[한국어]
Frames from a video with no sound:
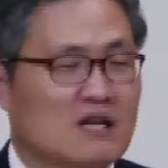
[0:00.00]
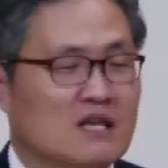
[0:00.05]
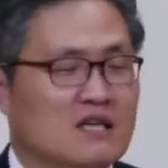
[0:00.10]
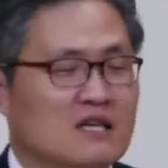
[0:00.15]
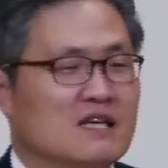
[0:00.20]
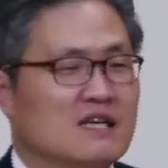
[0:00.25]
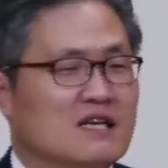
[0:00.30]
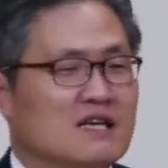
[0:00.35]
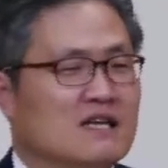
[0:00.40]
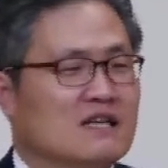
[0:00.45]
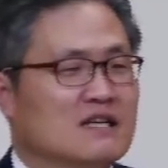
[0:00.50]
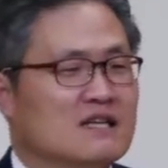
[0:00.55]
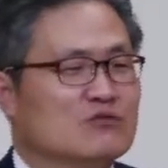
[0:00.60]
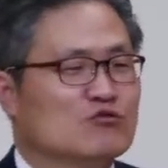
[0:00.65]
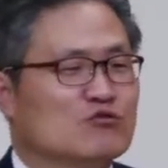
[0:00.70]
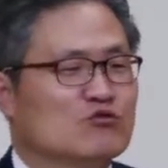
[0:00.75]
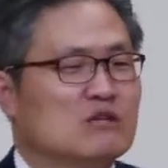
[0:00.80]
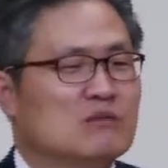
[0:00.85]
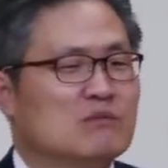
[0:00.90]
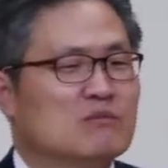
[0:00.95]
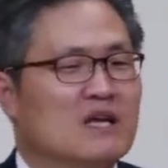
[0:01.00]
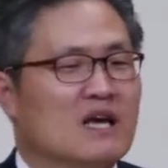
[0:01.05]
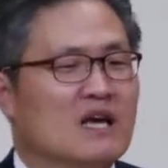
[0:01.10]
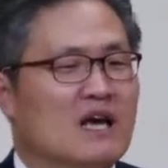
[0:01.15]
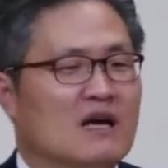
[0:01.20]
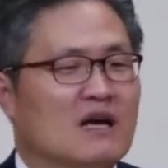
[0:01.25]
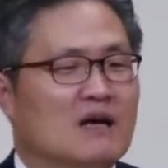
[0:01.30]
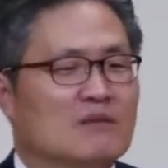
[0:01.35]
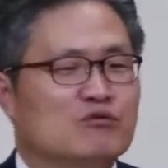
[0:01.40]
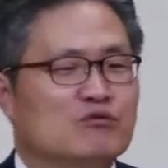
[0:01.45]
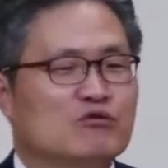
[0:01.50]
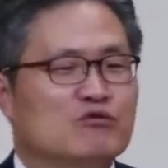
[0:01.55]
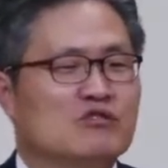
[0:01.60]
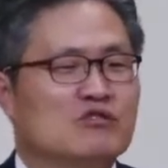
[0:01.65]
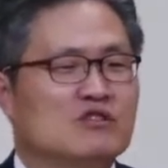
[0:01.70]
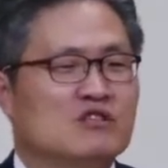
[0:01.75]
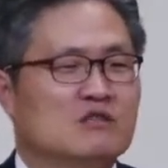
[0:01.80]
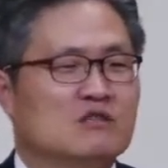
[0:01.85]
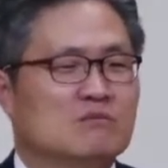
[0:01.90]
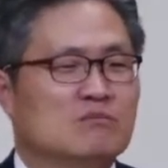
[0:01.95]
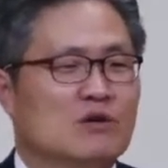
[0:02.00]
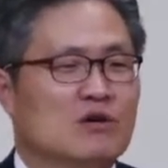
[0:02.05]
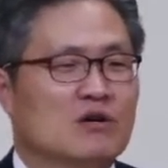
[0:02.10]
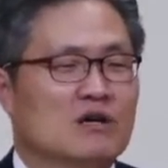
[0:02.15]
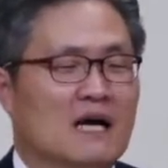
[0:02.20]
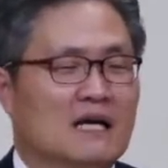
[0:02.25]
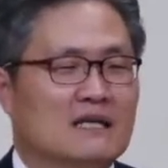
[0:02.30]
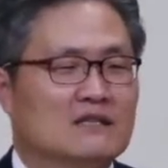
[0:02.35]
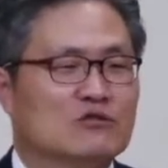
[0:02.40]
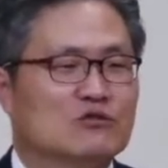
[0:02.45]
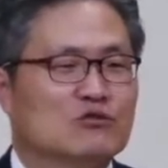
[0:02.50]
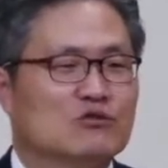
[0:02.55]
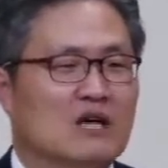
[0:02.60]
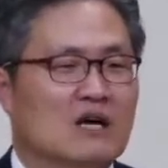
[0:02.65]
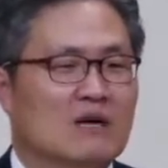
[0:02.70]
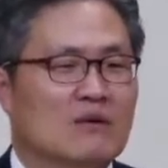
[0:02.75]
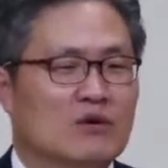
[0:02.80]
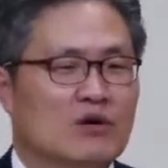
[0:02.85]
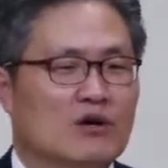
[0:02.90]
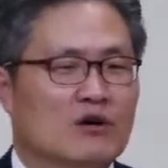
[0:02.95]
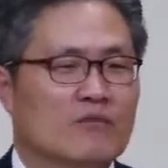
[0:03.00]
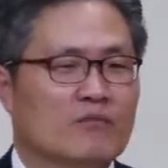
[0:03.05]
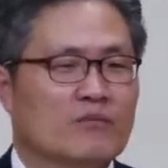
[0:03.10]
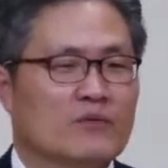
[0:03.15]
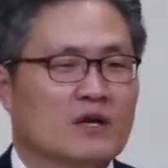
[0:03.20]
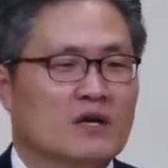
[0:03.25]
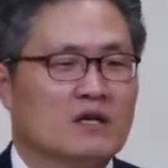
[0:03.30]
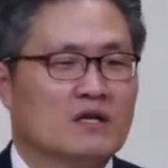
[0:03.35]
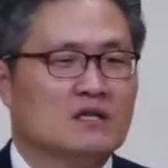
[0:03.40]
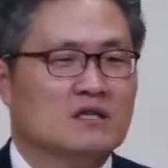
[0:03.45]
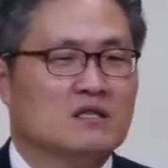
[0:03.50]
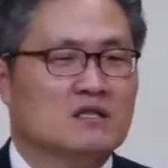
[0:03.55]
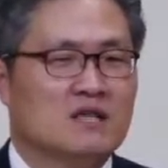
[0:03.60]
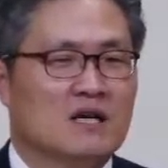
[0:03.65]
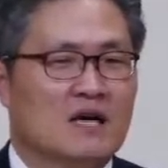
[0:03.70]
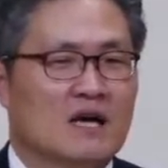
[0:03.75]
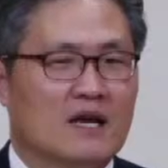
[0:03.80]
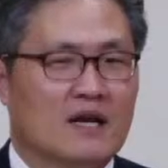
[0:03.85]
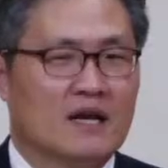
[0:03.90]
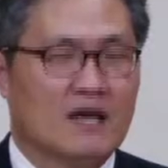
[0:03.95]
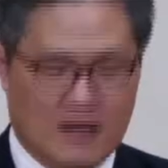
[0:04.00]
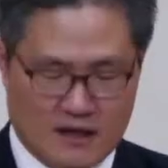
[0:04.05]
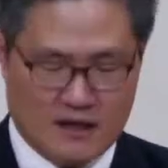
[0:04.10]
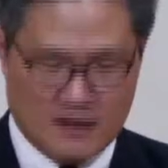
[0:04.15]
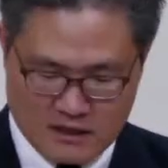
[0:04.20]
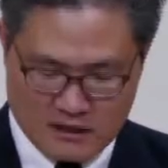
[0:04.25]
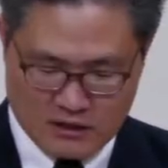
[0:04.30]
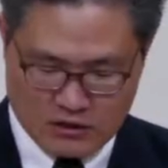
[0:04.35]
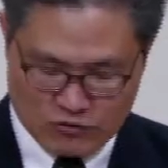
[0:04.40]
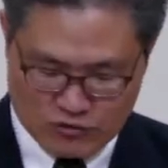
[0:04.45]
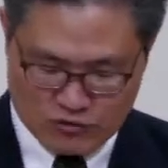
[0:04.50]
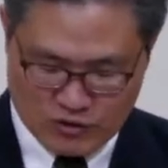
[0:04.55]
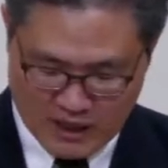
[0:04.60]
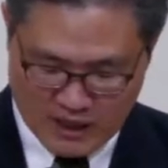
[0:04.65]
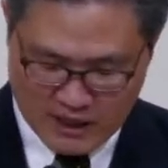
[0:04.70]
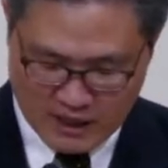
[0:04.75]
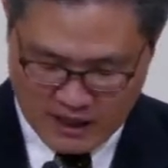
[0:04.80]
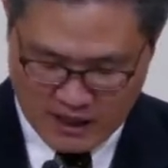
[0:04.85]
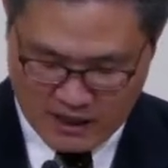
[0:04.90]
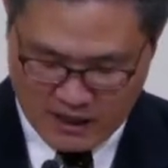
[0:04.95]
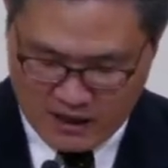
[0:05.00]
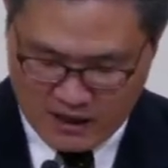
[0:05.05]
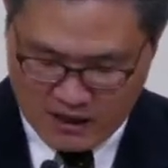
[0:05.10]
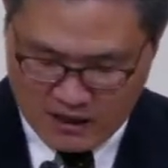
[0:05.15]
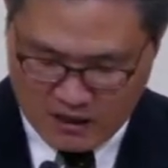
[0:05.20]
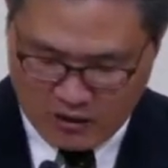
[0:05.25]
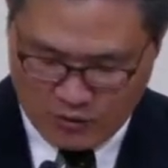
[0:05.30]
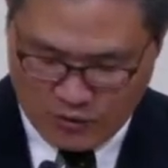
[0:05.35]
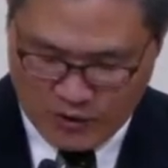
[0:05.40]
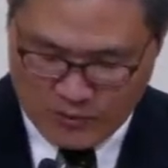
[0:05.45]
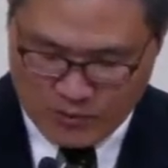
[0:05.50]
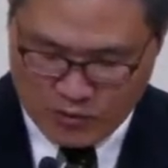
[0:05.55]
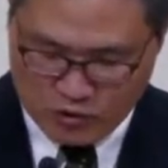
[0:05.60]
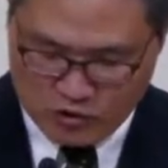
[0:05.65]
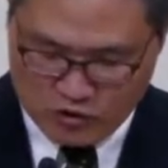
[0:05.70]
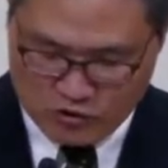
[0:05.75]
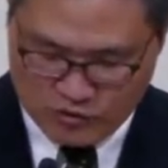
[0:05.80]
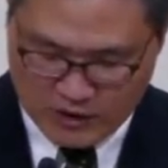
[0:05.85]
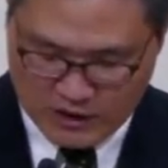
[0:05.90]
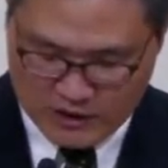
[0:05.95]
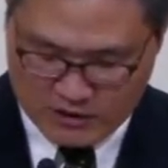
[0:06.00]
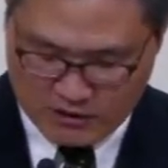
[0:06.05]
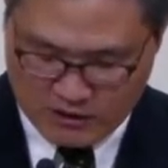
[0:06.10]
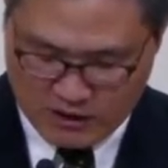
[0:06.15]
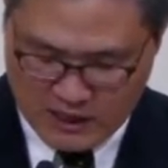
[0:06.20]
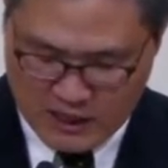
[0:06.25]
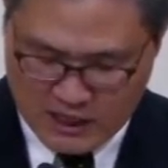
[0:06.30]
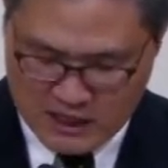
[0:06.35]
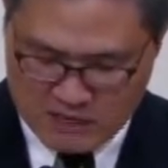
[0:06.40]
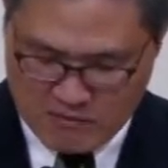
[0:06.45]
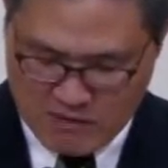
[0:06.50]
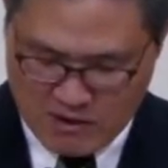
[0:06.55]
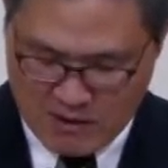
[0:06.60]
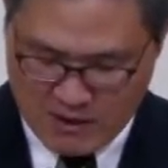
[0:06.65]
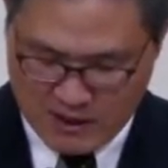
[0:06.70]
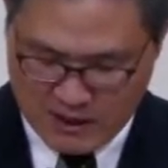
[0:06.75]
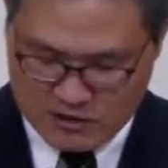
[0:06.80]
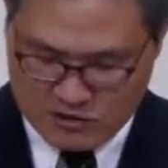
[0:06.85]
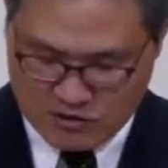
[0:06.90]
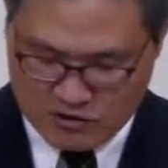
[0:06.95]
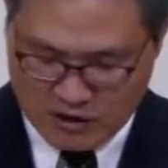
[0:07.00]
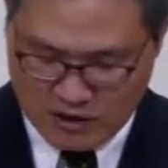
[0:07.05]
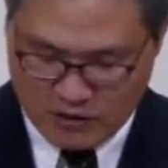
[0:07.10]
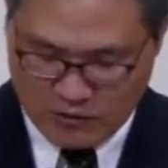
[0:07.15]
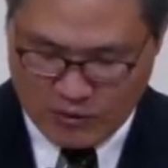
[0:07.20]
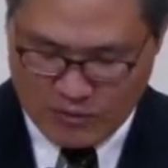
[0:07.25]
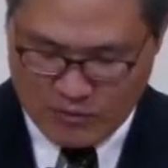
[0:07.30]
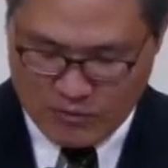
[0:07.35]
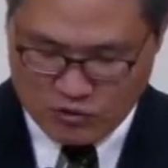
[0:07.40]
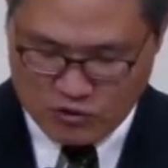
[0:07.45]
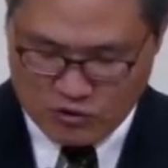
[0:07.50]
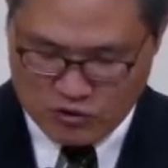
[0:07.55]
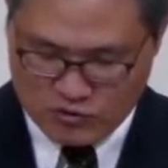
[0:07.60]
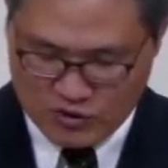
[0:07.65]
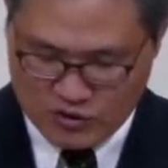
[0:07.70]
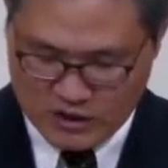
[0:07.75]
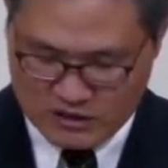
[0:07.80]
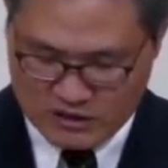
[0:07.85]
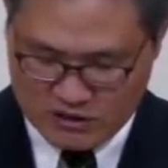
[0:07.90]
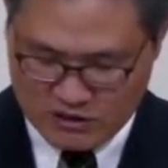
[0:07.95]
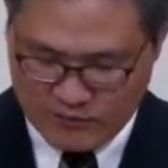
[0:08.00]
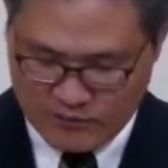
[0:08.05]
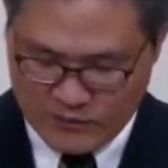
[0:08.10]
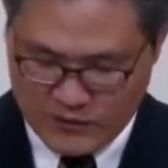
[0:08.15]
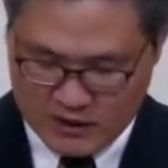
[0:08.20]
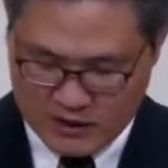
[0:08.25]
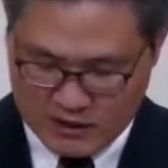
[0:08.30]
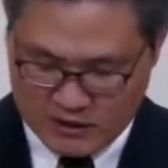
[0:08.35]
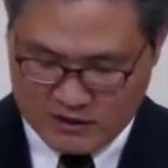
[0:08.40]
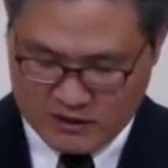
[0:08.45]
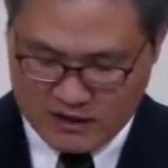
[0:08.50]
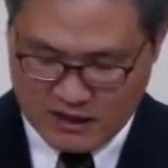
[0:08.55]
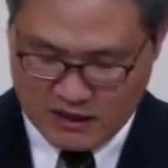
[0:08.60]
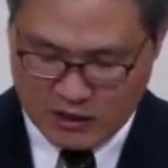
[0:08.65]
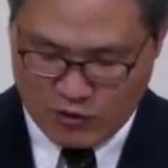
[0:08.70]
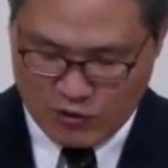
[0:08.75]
이 주님께 부르짖으며 간구하며 이스라엘의 이 유다의 어, 회복을 위해서 하나님의 백성의 회복을 위해서 그 땅의